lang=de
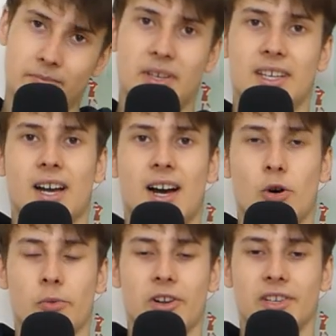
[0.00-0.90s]
PK
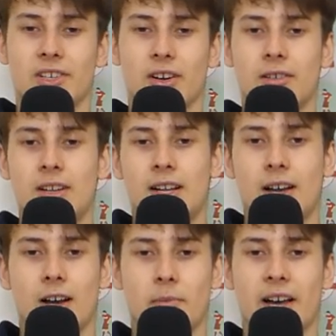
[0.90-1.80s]
auch wieder hier
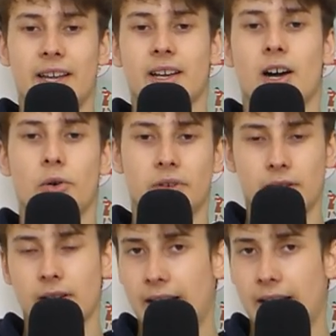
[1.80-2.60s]
ähm, reingehauen.